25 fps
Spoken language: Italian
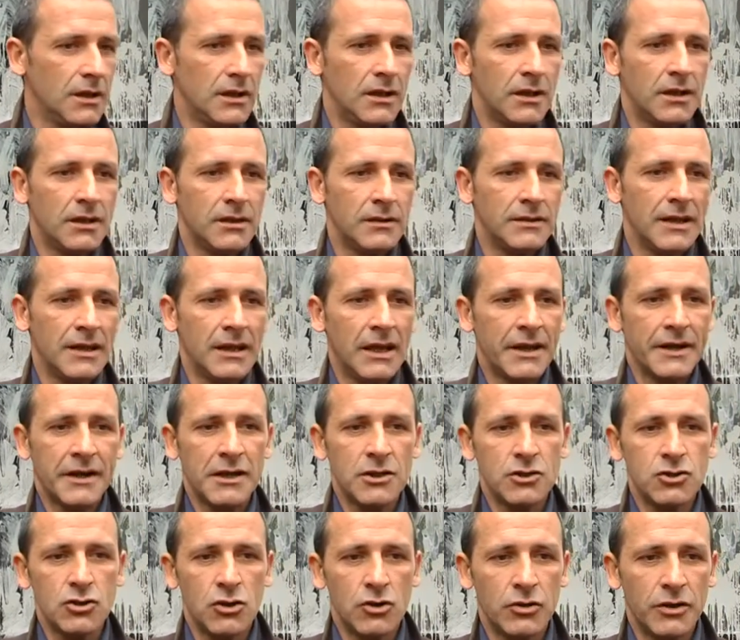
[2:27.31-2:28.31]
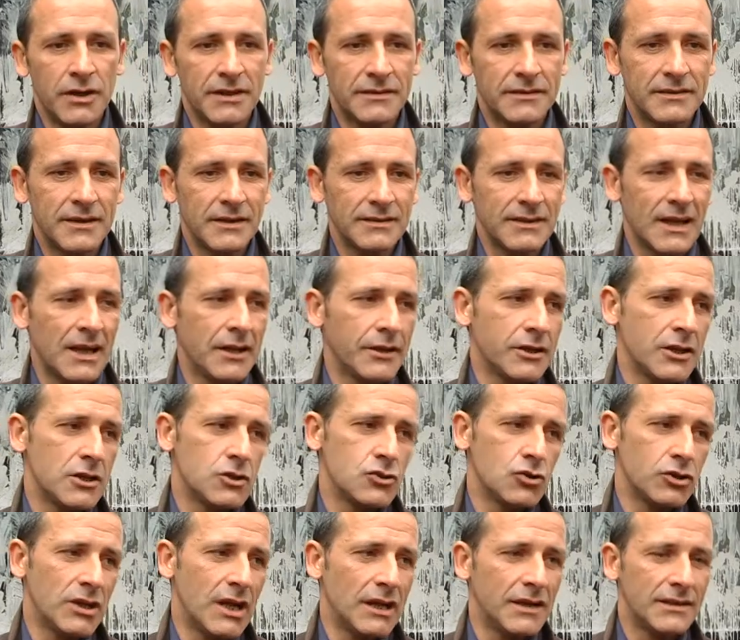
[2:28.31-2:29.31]
eh, della regione statale,
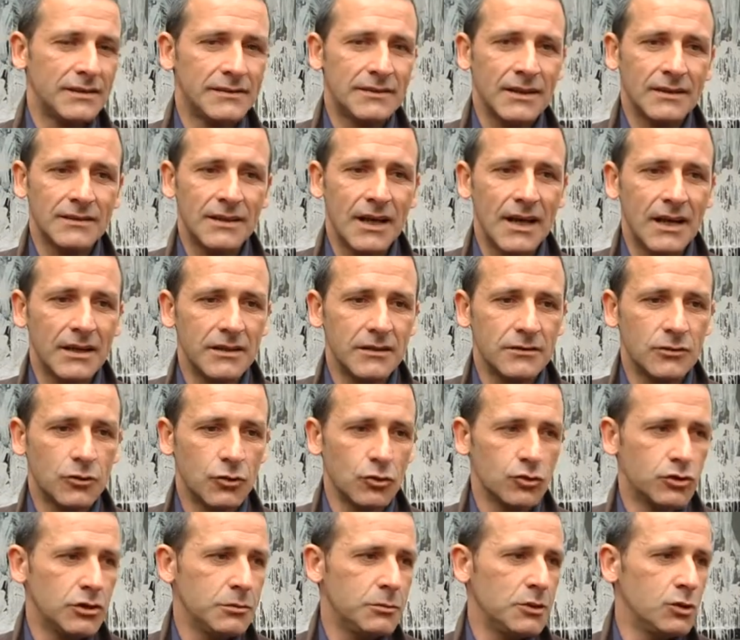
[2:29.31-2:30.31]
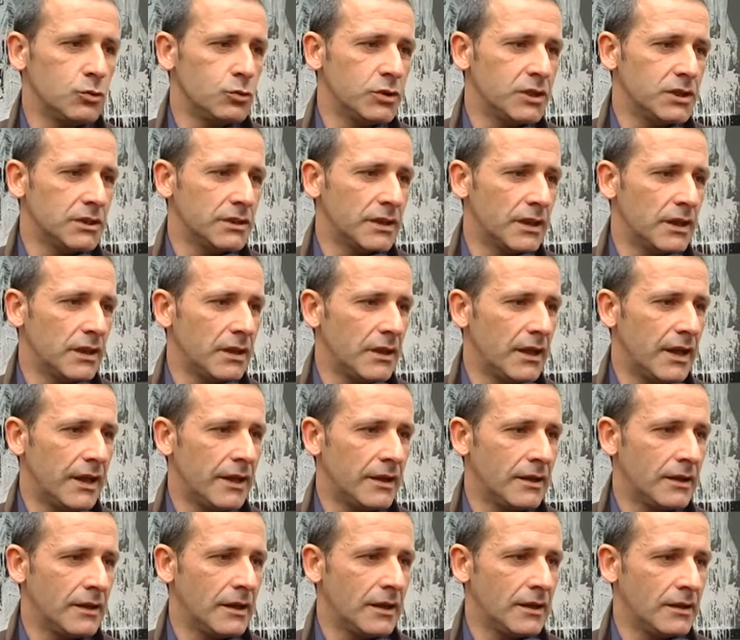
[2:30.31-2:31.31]
regionale e statali sono diminuiti
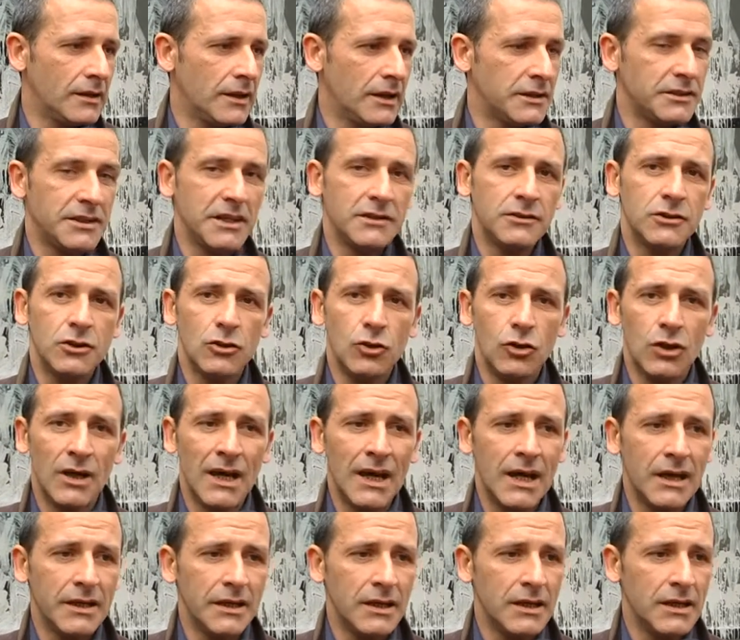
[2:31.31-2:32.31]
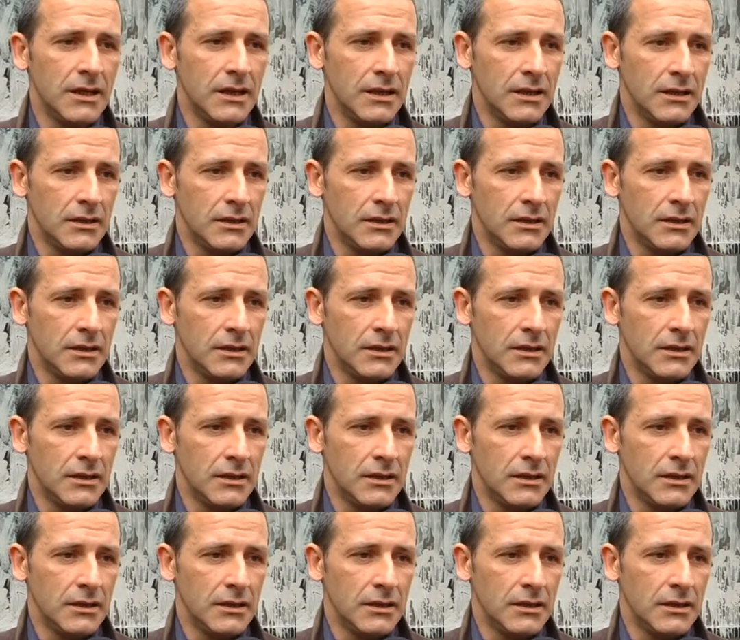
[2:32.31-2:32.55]
e gli enti locali